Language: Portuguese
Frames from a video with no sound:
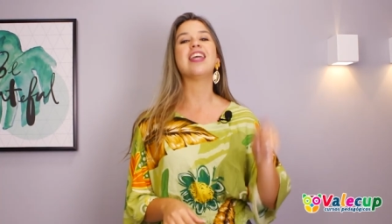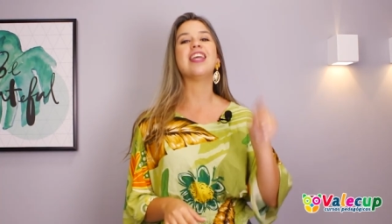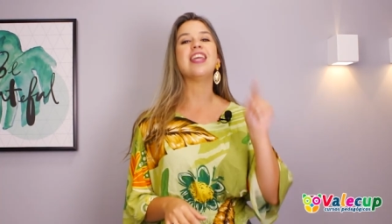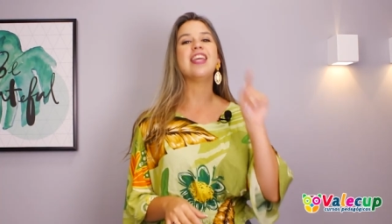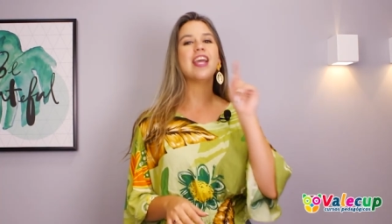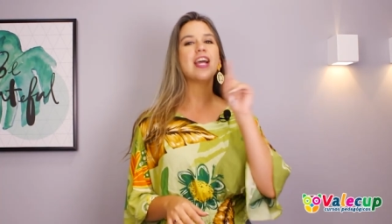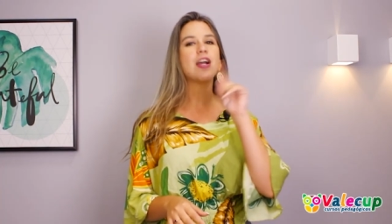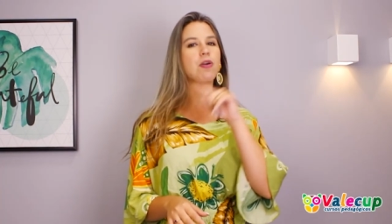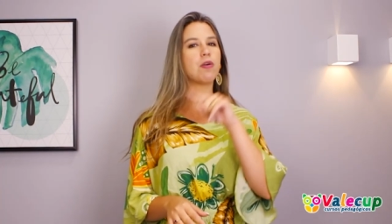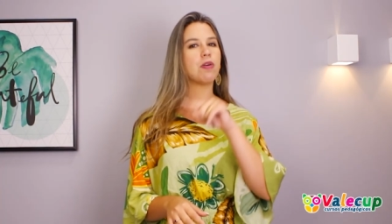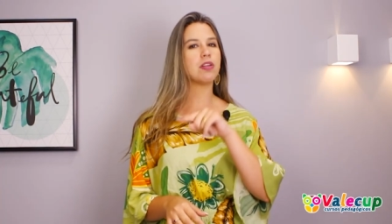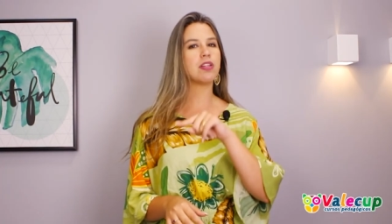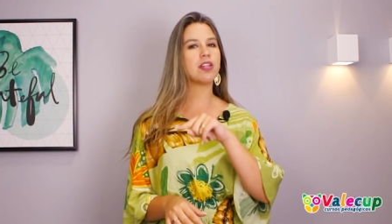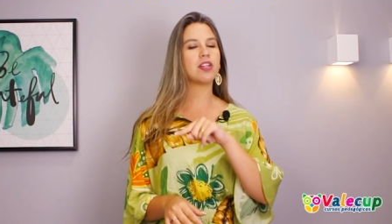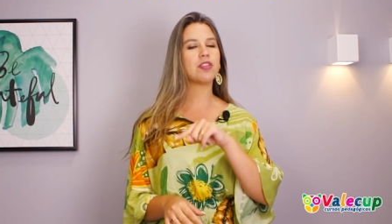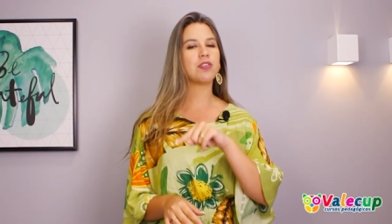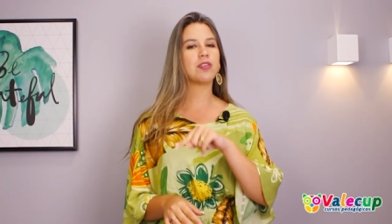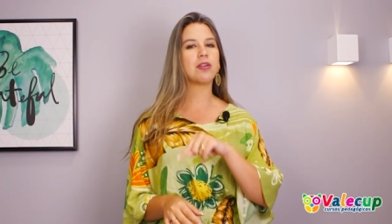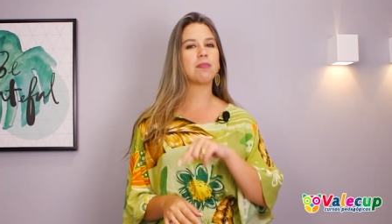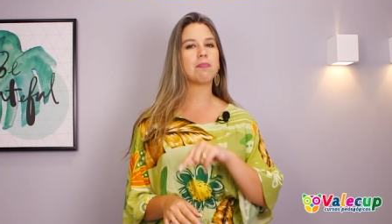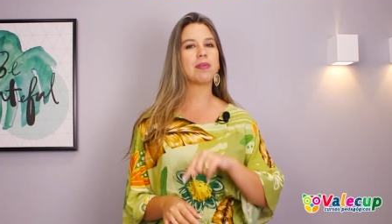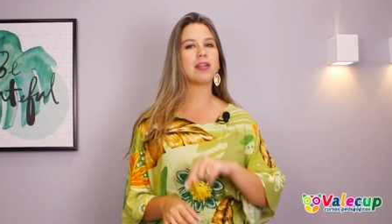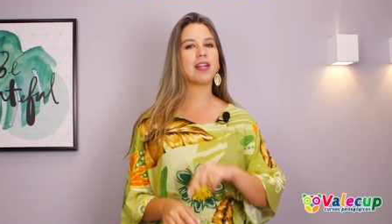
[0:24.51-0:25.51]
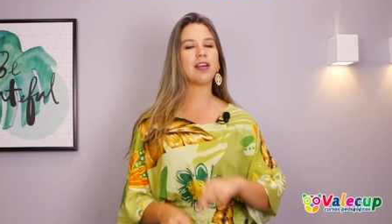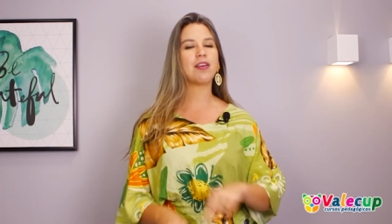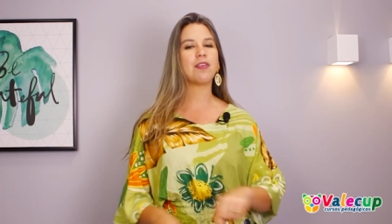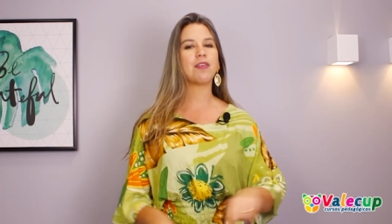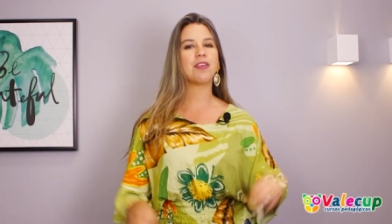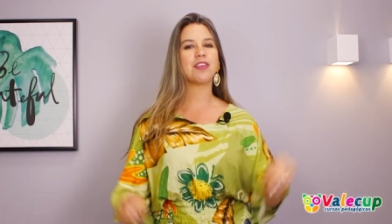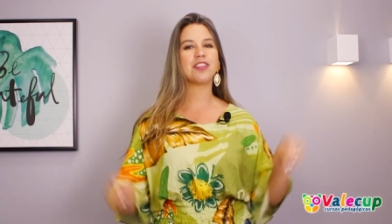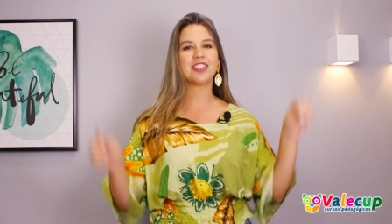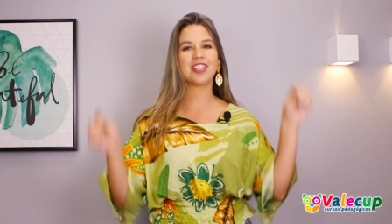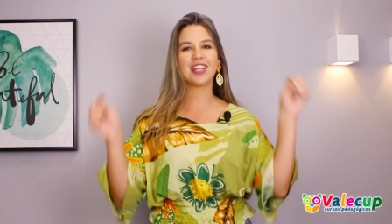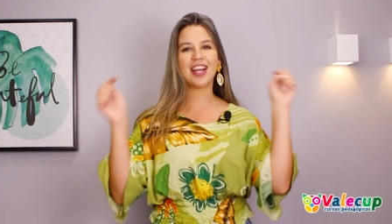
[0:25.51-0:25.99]
e a coordenadora
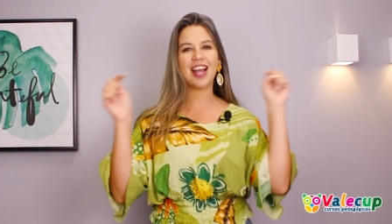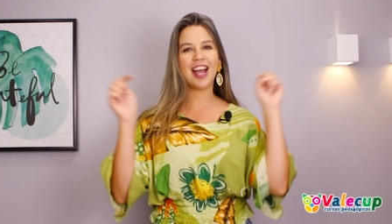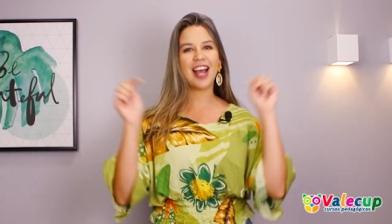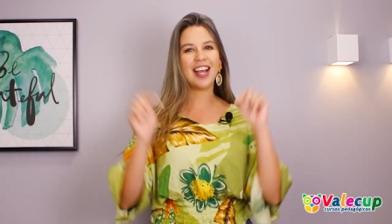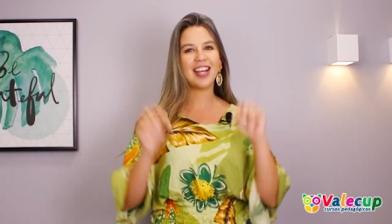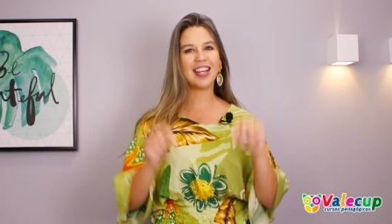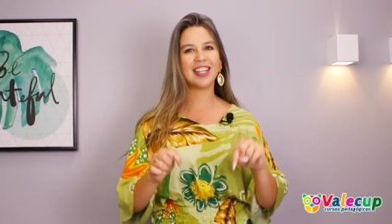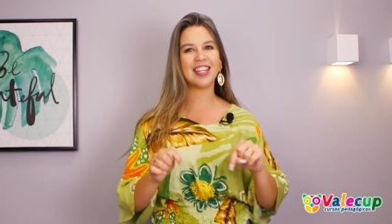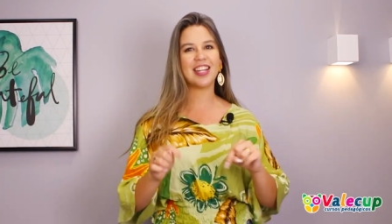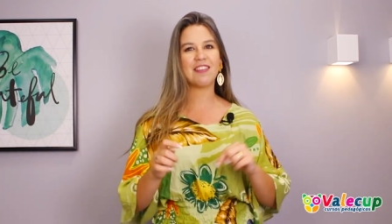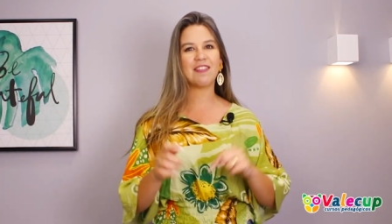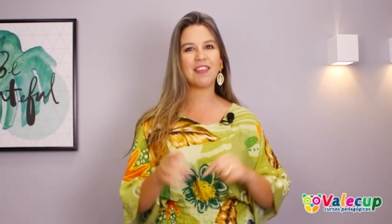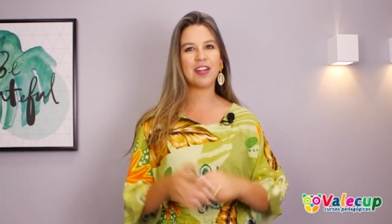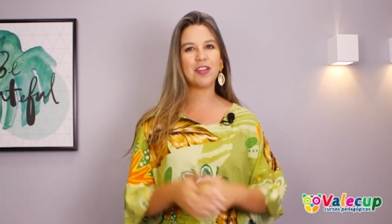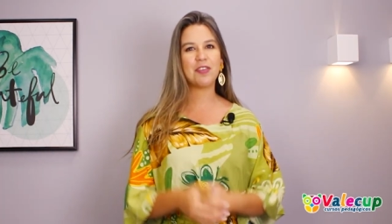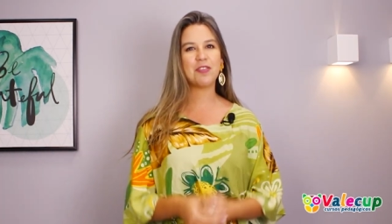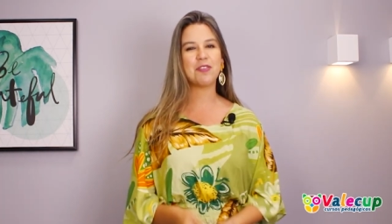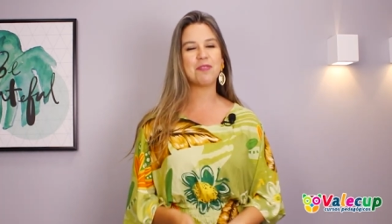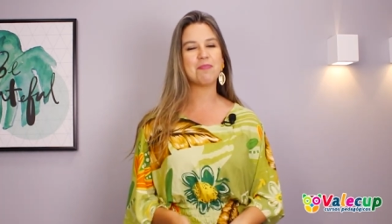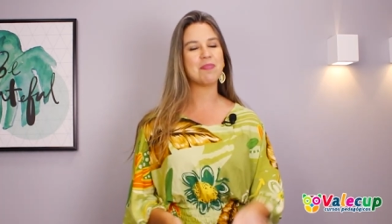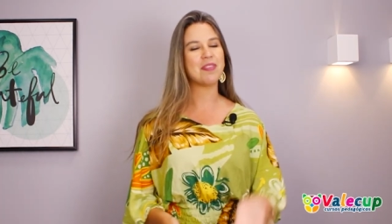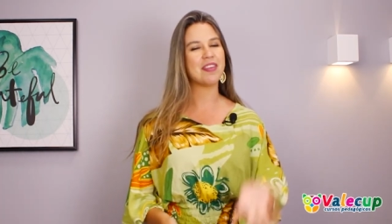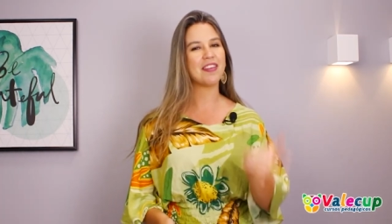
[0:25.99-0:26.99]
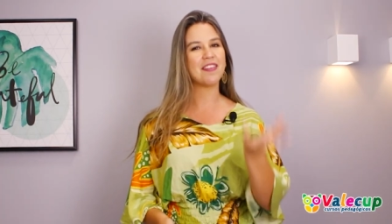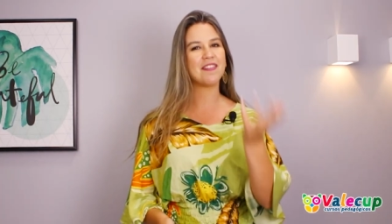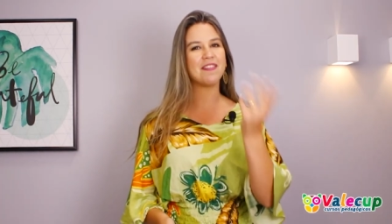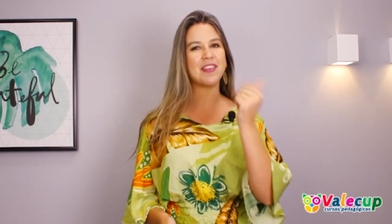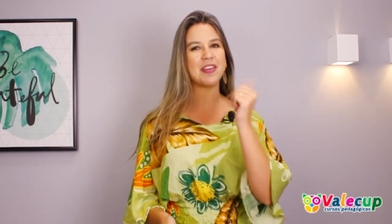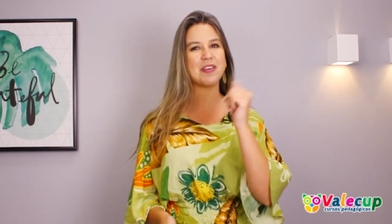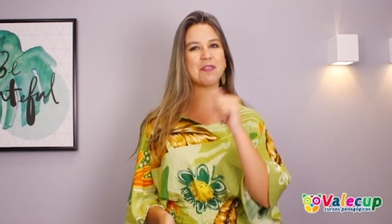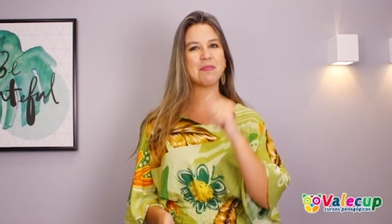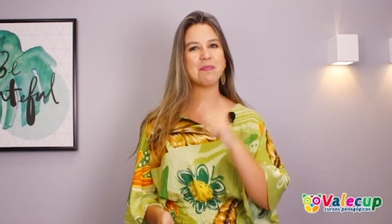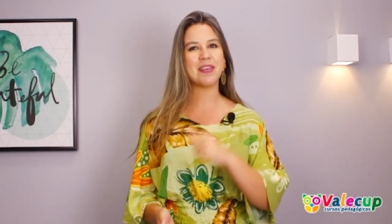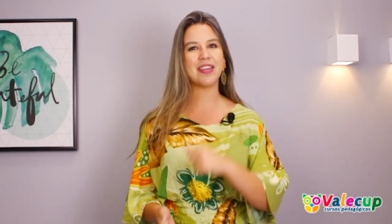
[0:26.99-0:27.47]
pedagógica aqui da Vale Club.
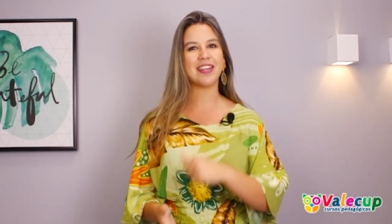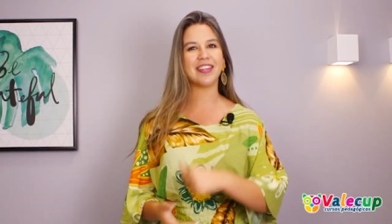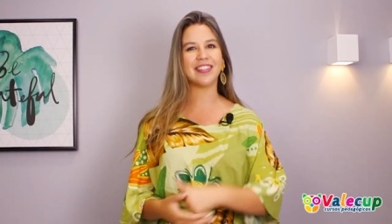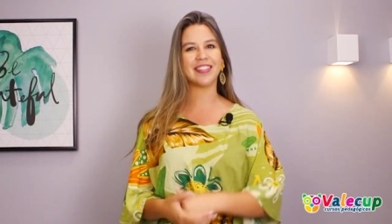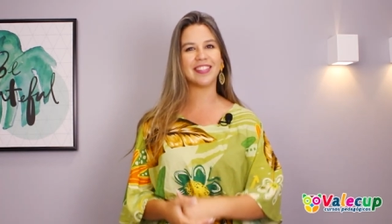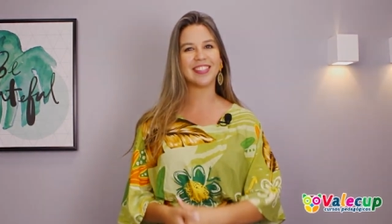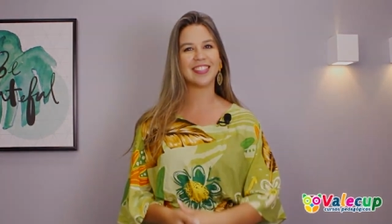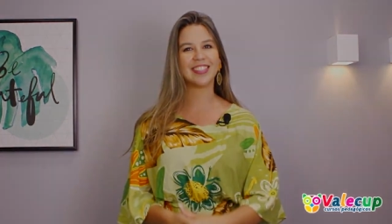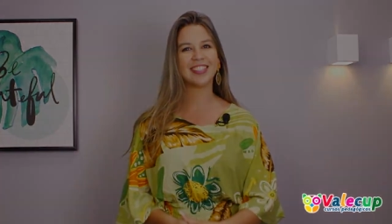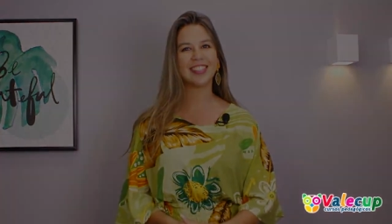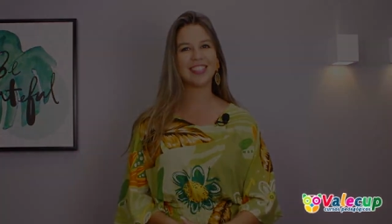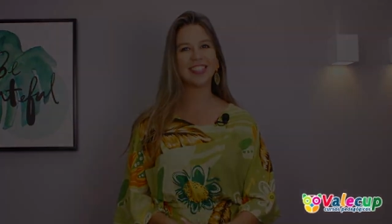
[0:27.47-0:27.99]
Vem comigo!